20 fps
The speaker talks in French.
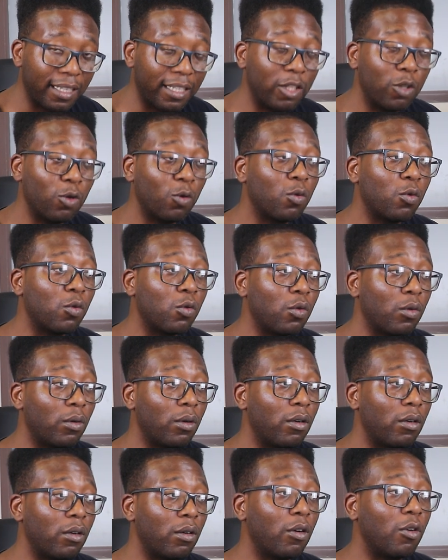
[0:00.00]
et qui ont
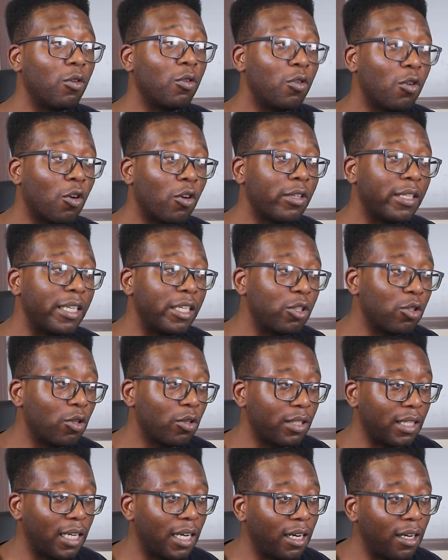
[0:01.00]
encore des
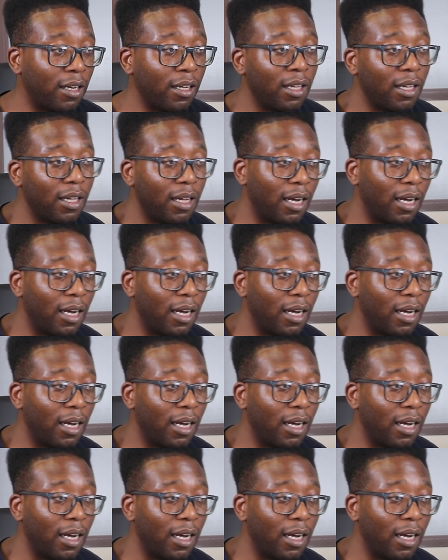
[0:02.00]
choses à,